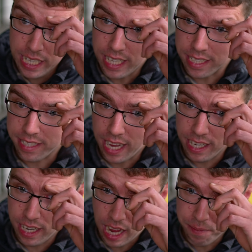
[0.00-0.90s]
dass
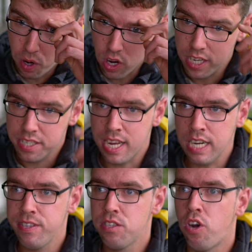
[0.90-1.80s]
dann am Morgen
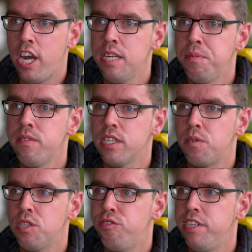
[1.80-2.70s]
gesagt wird, so heute müssen wir zum
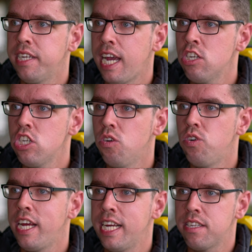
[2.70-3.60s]
Beispiel viel dreschen
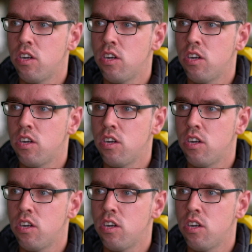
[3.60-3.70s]
oder jetzt